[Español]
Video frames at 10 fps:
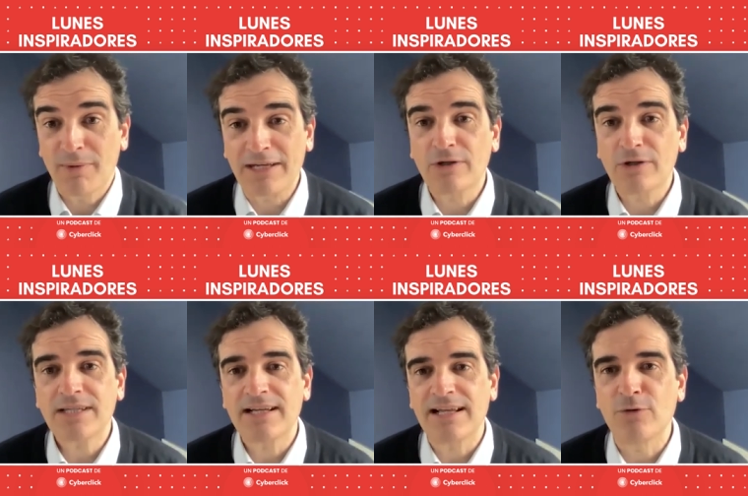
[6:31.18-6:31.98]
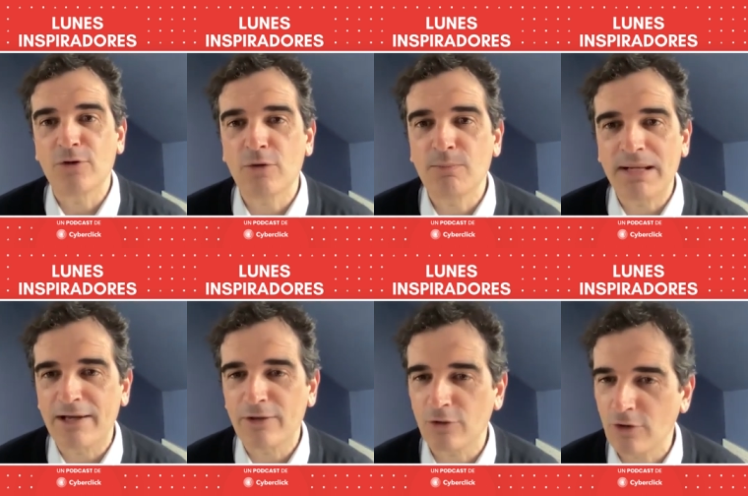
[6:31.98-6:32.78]
imagino que sería muy
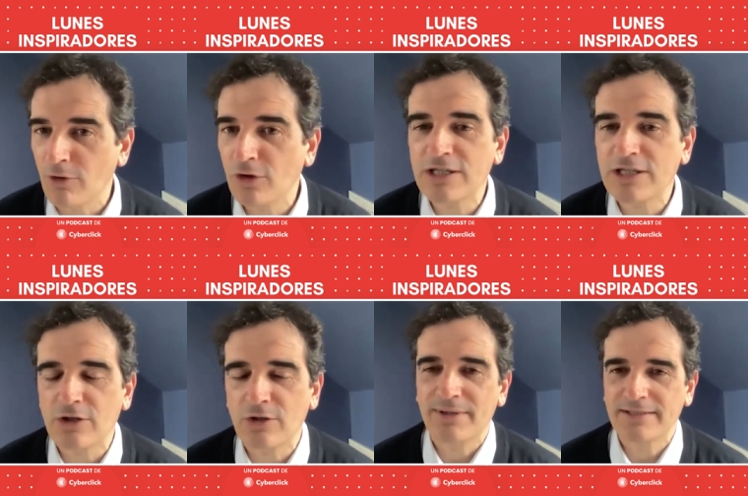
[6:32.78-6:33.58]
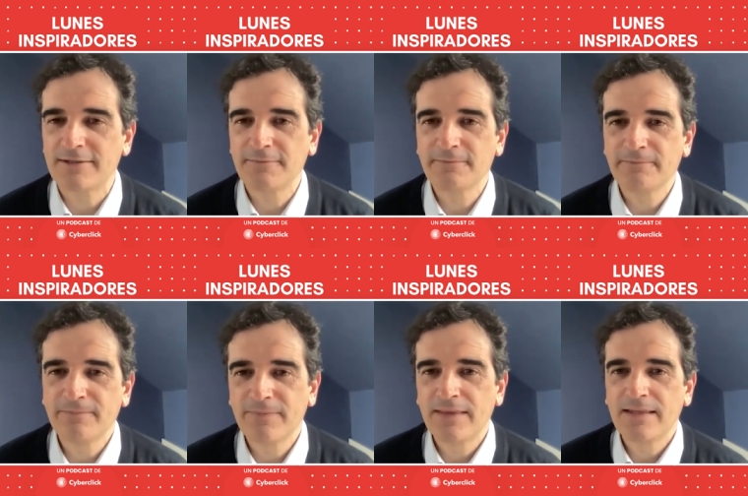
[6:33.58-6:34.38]
complicado. ¿Cómo lo gestionabas?
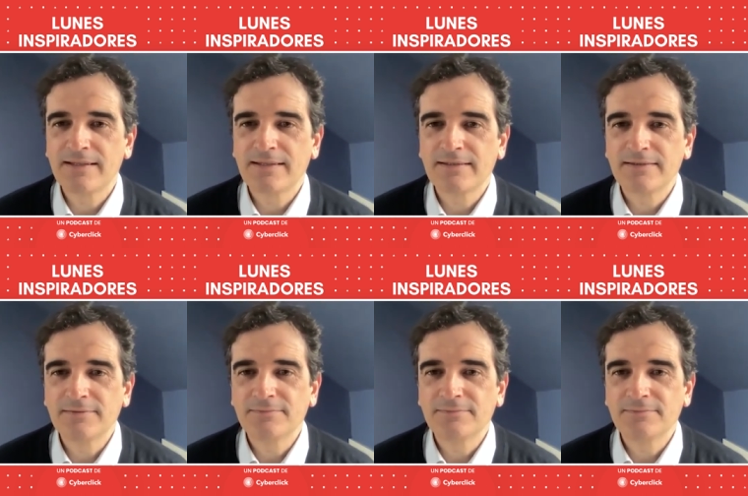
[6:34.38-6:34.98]
Sí,